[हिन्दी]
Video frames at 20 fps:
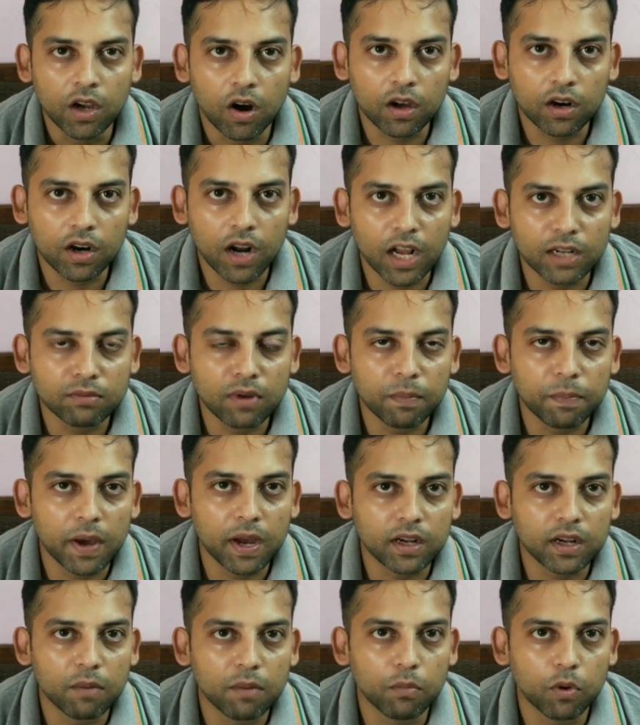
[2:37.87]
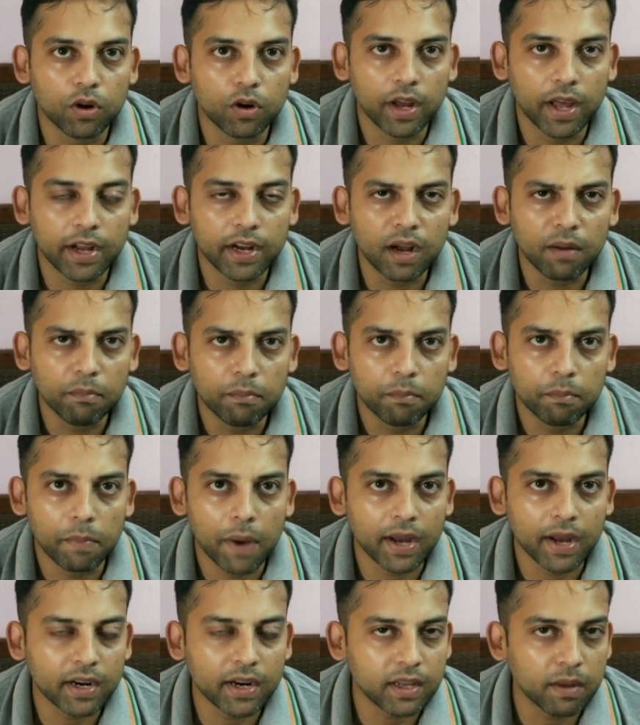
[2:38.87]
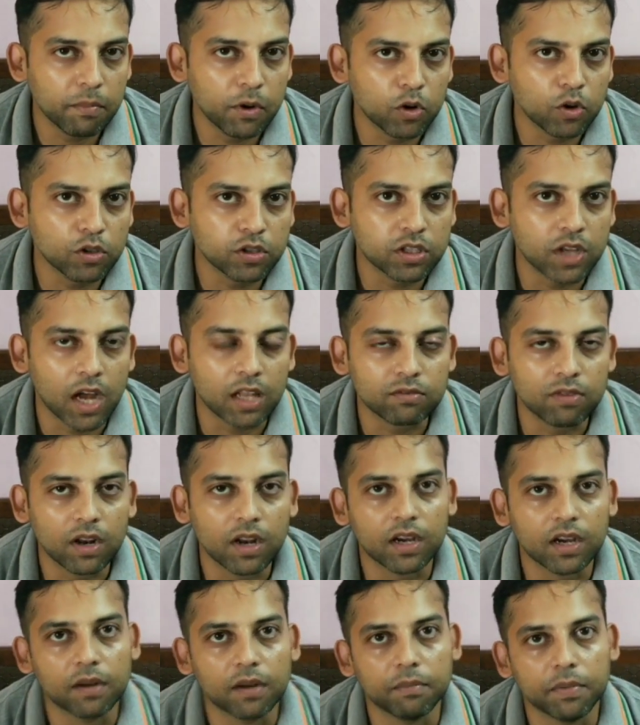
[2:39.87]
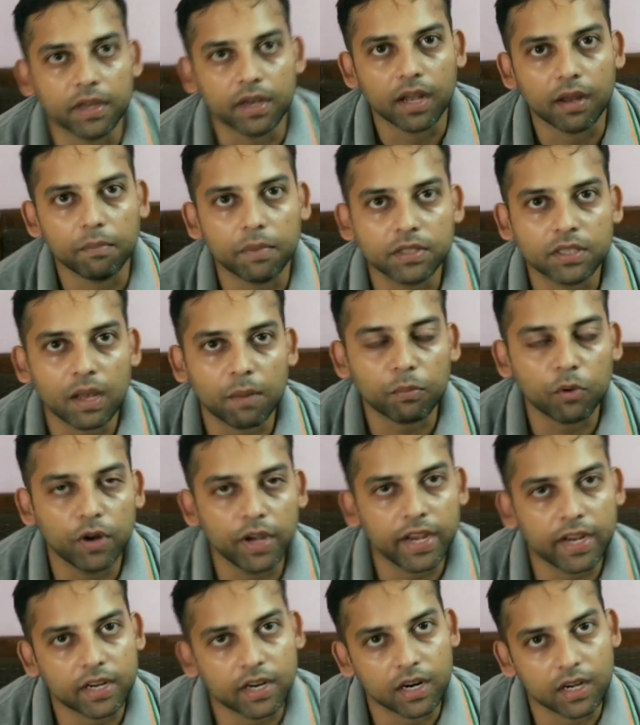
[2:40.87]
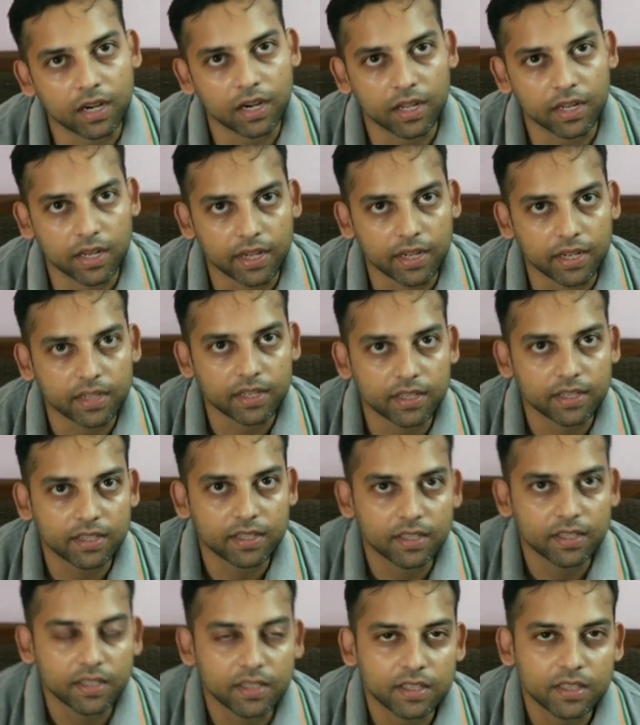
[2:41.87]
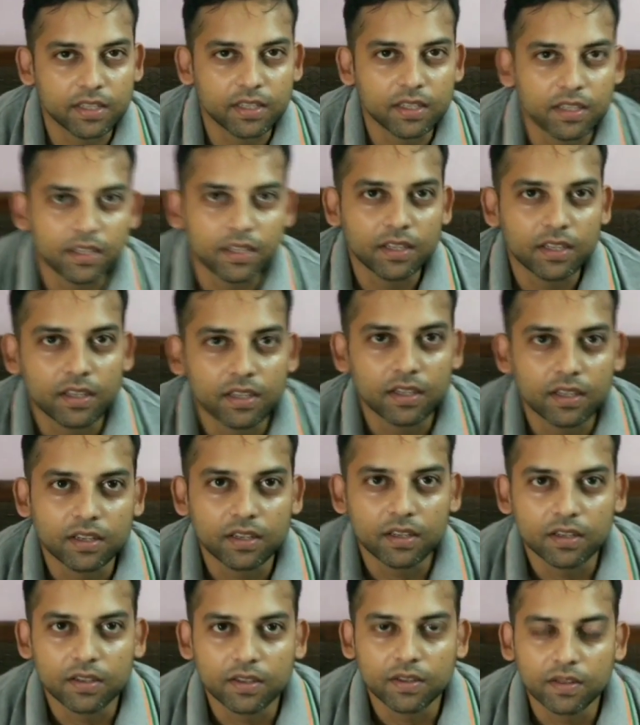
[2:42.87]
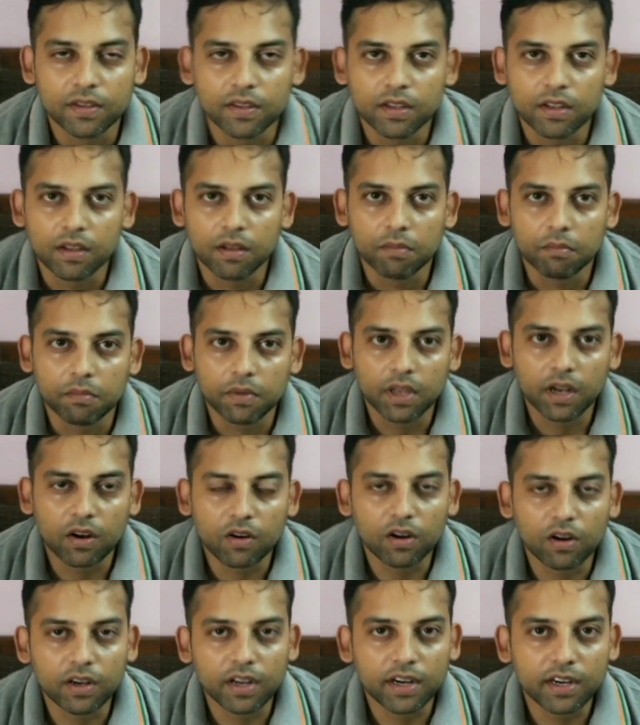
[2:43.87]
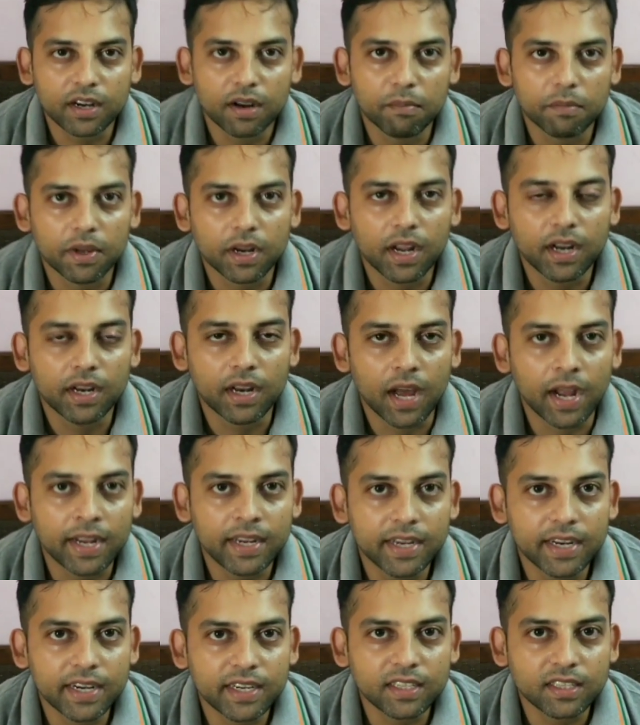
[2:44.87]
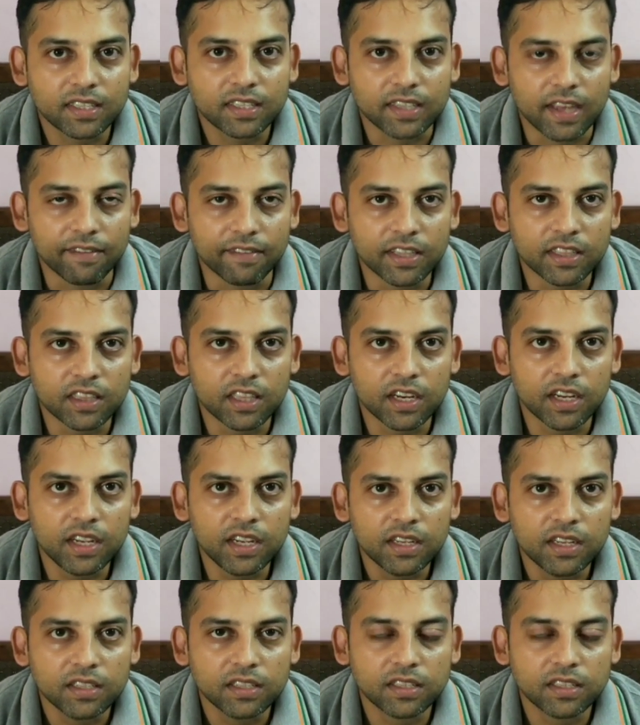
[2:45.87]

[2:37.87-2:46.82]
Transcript: और राजमहल पार्क का बोर्ड आएगा पार्क के बिल्कुल साथ वाला घर लेगा बस आपको एक कट लेना है मोहित भाई एक बार कॉन्टैक्ट नंबर और बताइए मेरा कॉन्टैक्ट नंबर है नाइन एट सेवन थ्री